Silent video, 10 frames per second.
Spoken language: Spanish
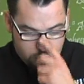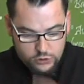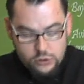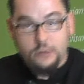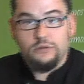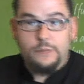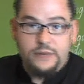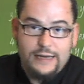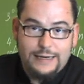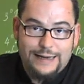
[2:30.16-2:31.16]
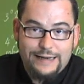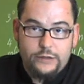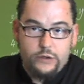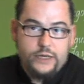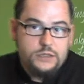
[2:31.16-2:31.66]
Entonces lo que vamos a aplicarle al
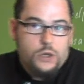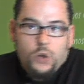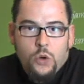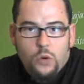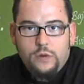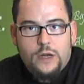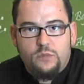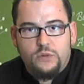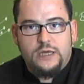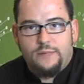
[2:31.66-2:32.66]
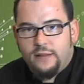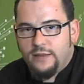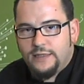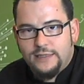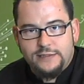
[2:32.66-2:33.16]
alioli es una compota de
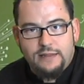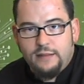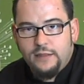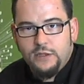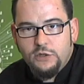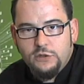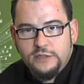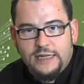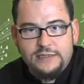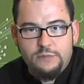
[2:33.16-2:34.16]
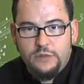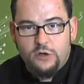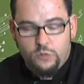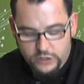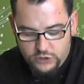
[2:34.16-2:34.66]
manzana, tan sencillo y tan simple
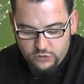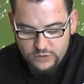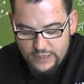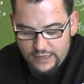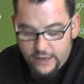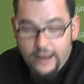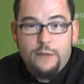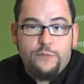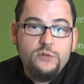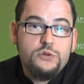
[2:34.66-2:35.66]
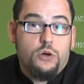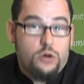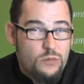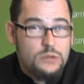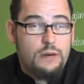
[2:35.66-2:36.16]
como eso. El punto,
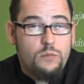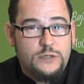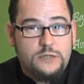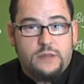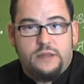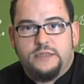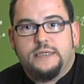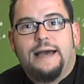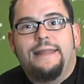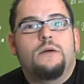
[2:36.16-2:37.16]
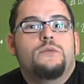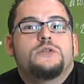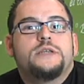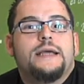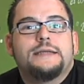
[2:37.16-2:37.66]
lo que hemos hablado muchas veces, cada
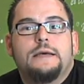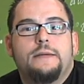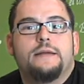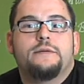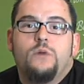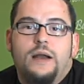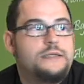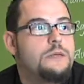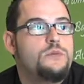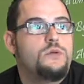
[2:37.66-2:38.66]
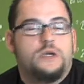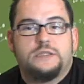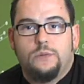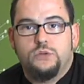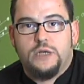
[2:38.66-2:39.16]
uno tiene que saber cuál es el punto que
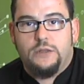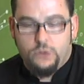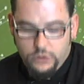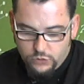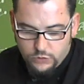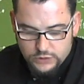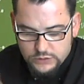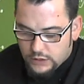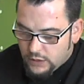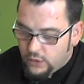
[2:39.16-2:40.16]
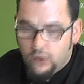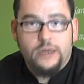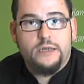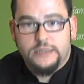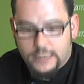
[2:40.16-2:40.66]
está buscando. Entonces, lo
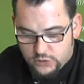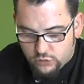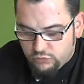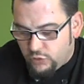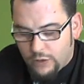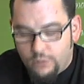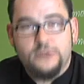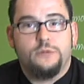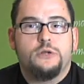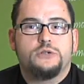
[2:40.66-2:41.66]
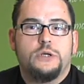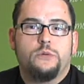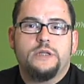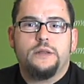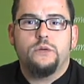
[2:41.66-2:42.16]
que en este caso yo hago más o menos
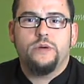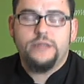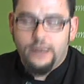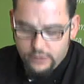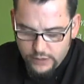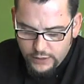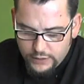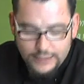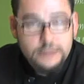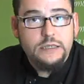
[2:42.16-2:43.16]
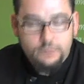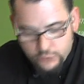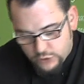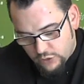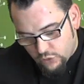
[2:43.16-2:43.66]
50-50 y así
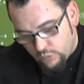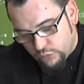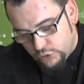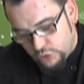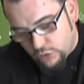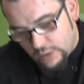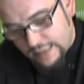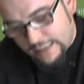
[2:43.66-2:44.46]
pues le cojo un puntito